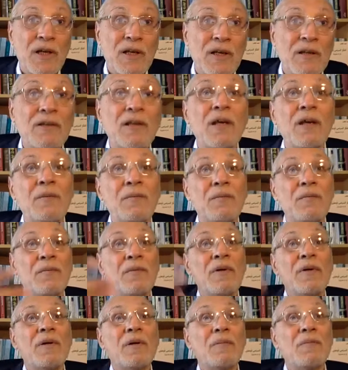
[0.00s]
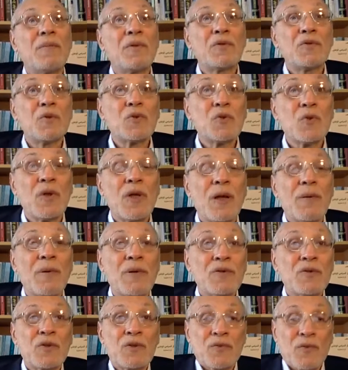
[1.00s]
علي طيب منصوص ولا
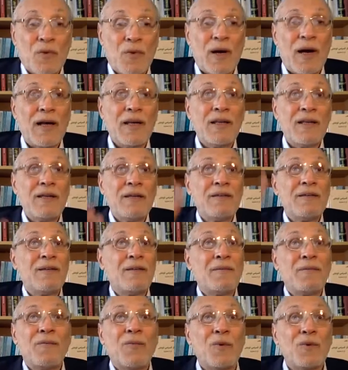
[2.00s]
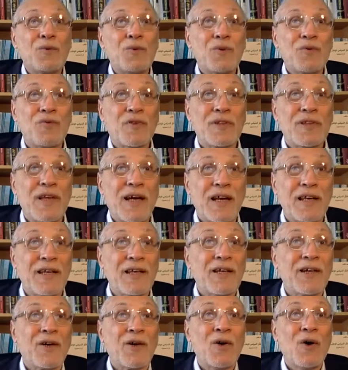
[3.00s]
ما منصوص فهو علي موجود في
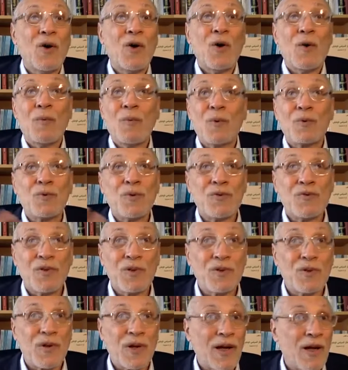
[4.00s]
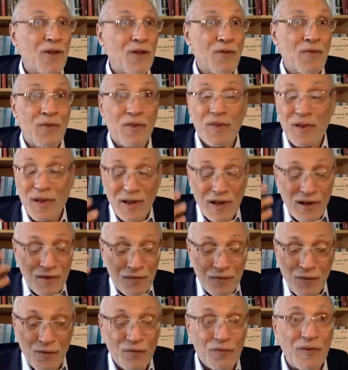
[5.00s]
التاريخ موجود في التراث وفي
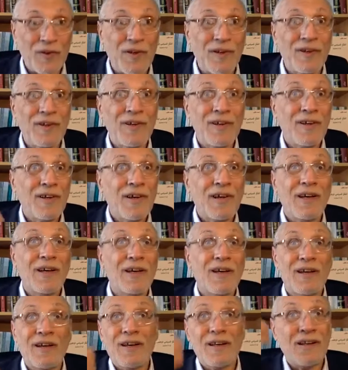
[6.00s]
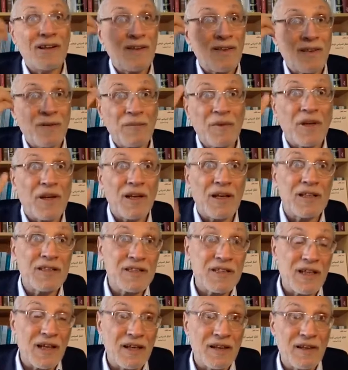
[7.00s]
الثقافة وفي الضمير آه، آه،
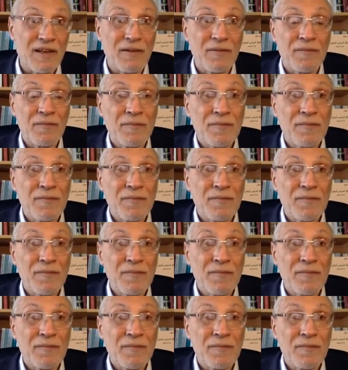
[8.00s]
الإنساني